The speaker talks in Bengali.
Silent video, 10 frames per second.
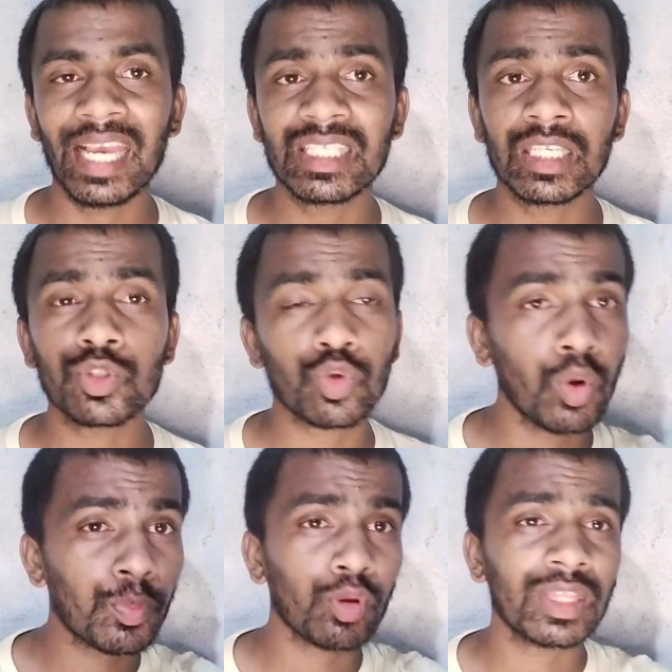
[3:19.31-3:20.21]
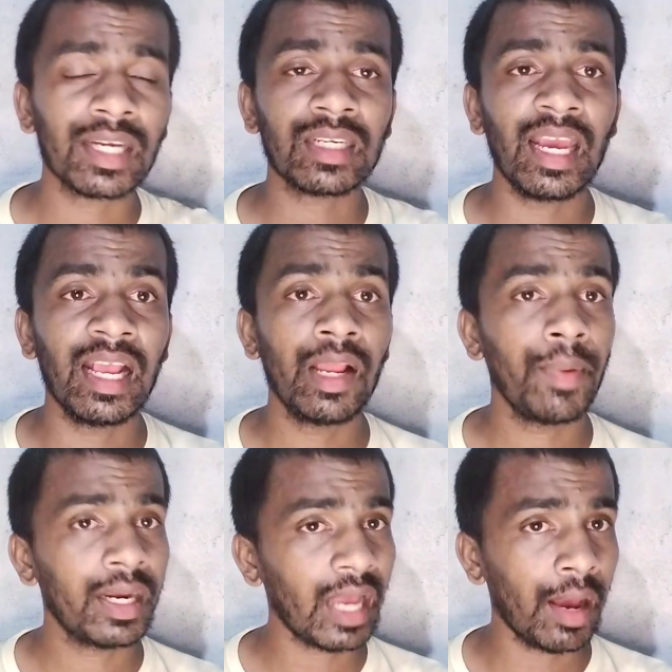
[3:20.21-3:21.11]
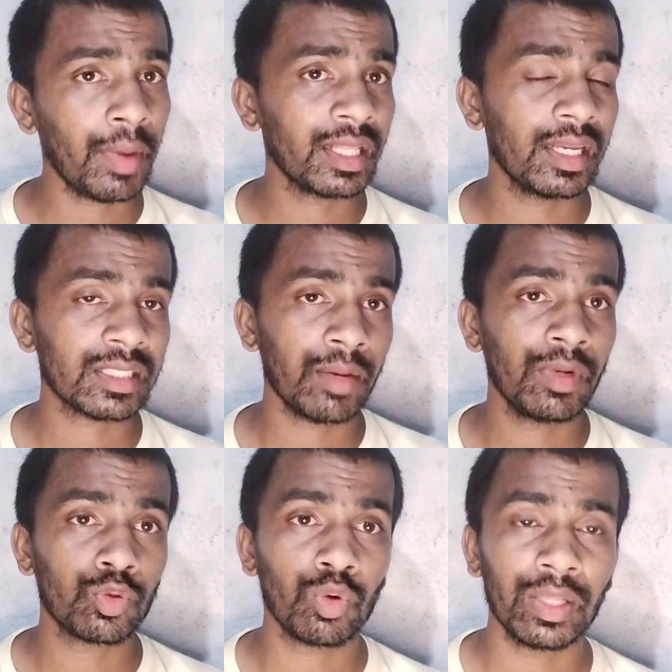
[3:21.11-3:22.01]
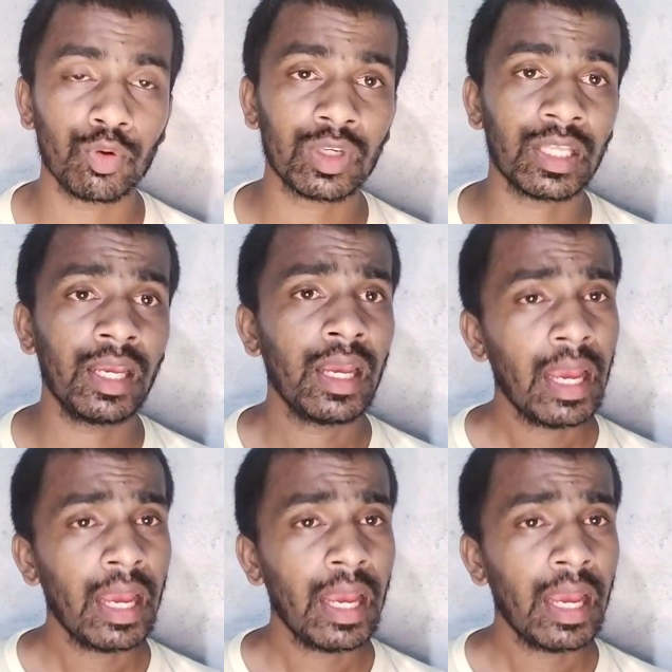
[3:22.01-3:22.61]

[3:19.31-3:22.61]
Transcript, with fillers: এই জিনিসগুলো প্রত্যেকটা এলিমেন্ট আমাদের সামনে তুলে ধরতে